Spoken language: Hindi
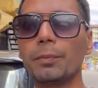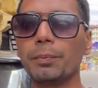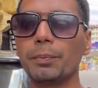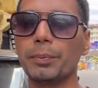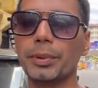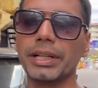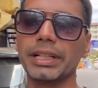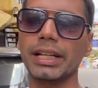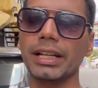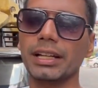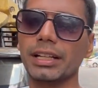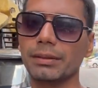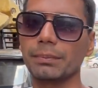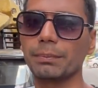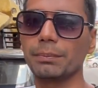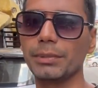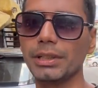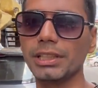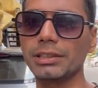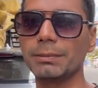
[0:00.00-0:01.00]
पर यार
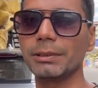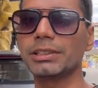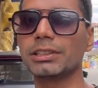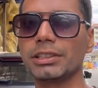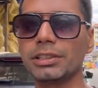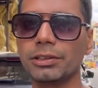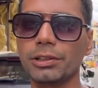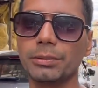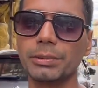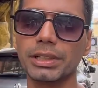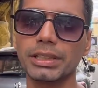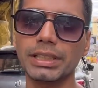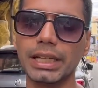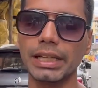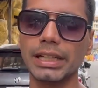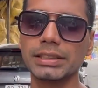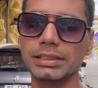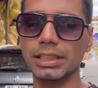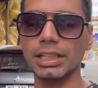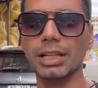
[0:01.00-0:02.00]
20-25 किलोमीटर
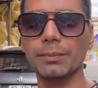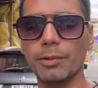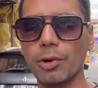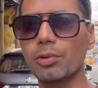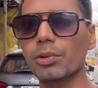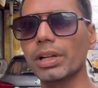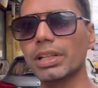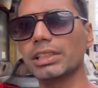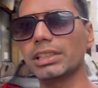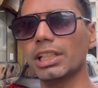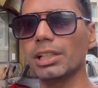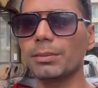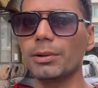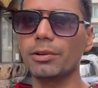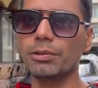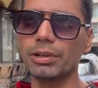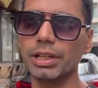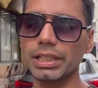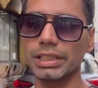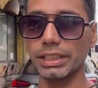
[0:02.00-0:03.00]
साइकिल चला पाऊँगा नहीं चला
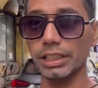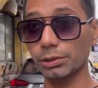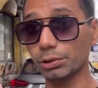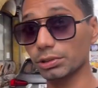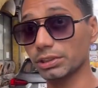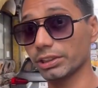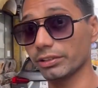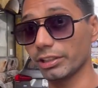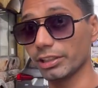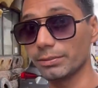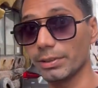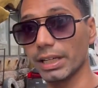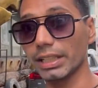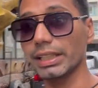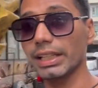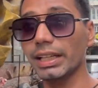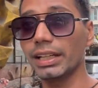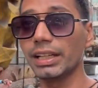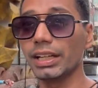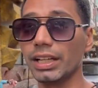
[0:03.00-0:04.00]
पाऊँगा ये सोचने वाली बात
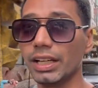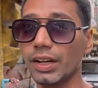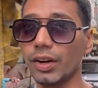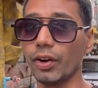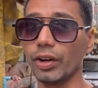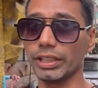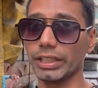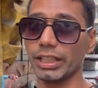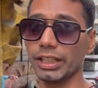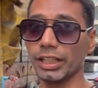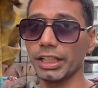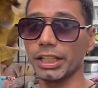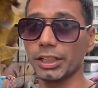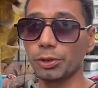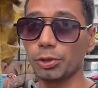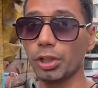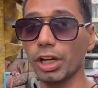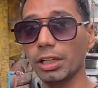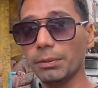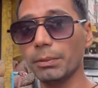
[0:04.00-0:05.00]
है और ये
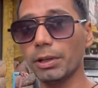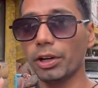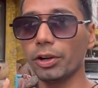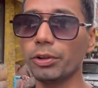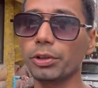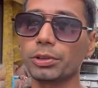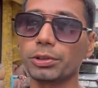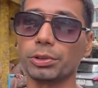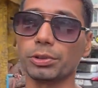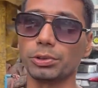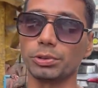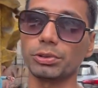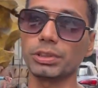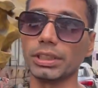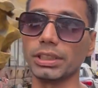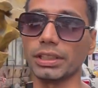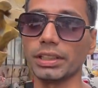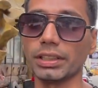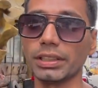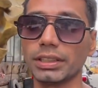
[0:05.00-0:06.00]
दुकान पर खड़ो के
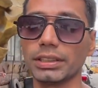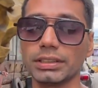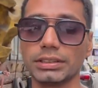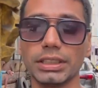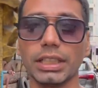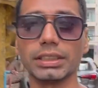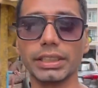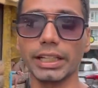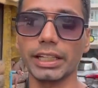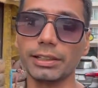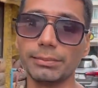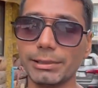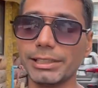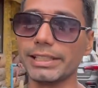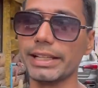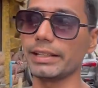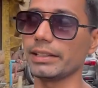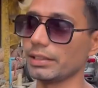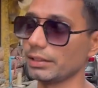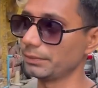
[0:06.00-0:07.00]
सोचूंगा जहाँ साइकिल मिल
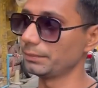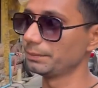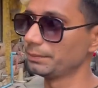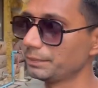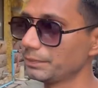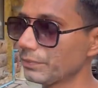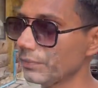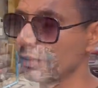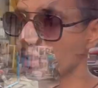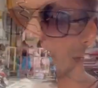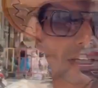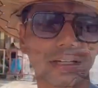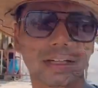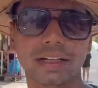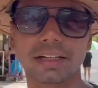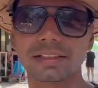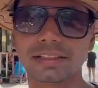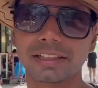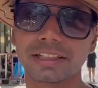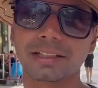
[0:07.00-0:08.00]
जाएगी यार
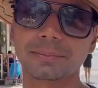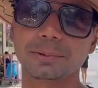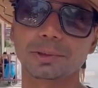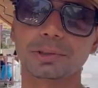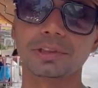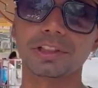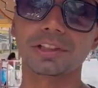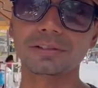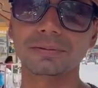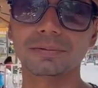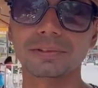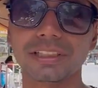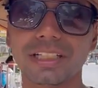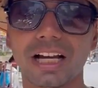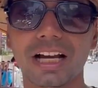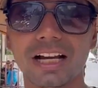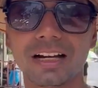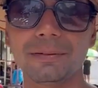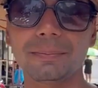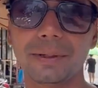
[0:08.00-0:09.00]
हर जगह पूछ रहा हूँ
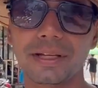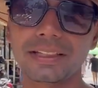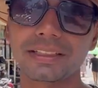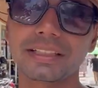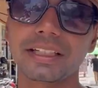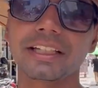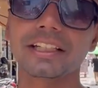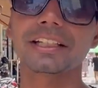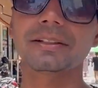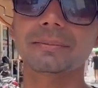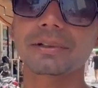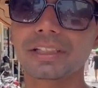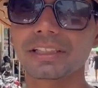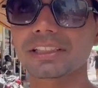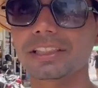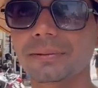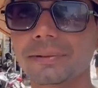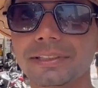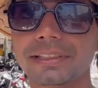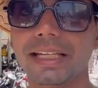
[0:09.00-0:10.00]
यहाँ पे इस एरिया में
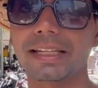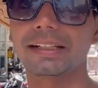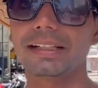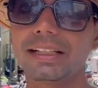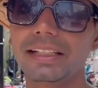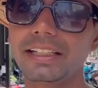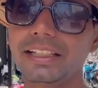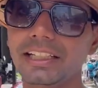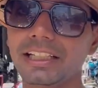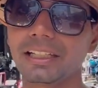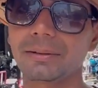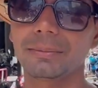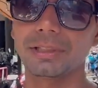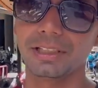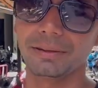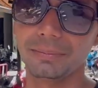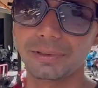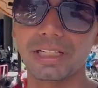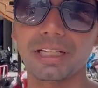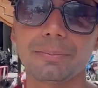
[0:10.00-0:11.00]
किसी के पास साइकिल ही नहीं है
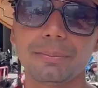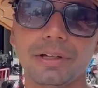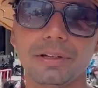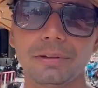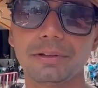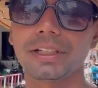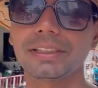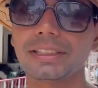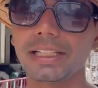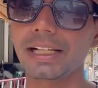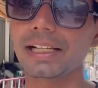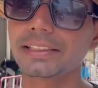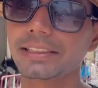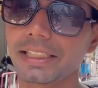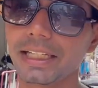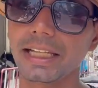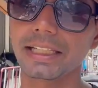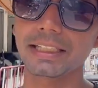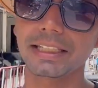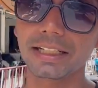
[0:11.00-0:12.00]
मतलब मेरा मन हो गया साइकिल
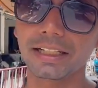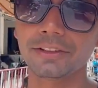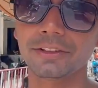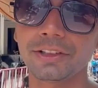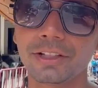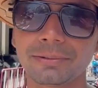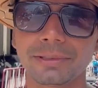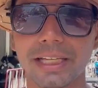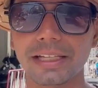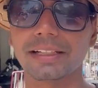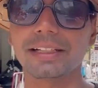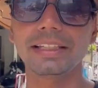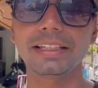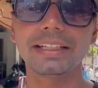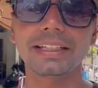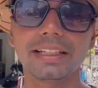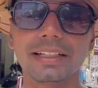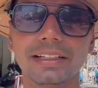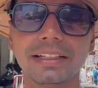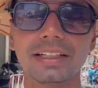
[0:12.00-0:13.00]
चलाने का तो अब साइकिल
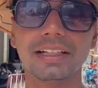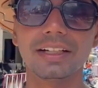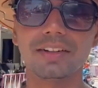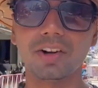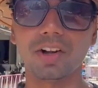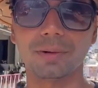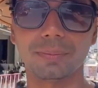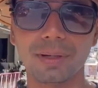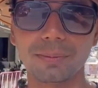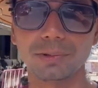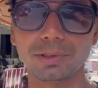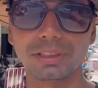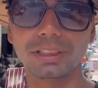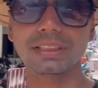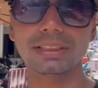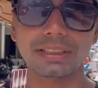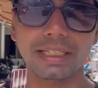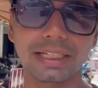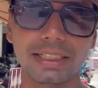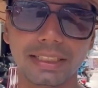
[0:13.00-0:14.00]
नहीं है और मैं बोलता
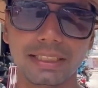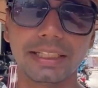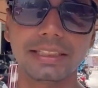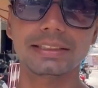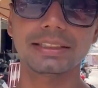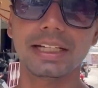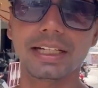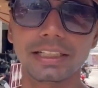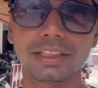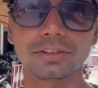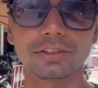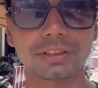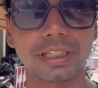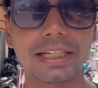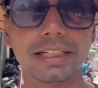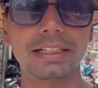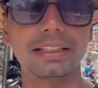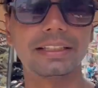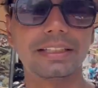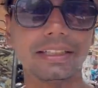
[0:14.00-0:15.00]
ना साइकिल नहीं चलानी तो
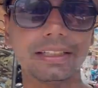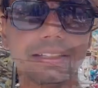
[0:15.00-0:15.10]
साइकिल थी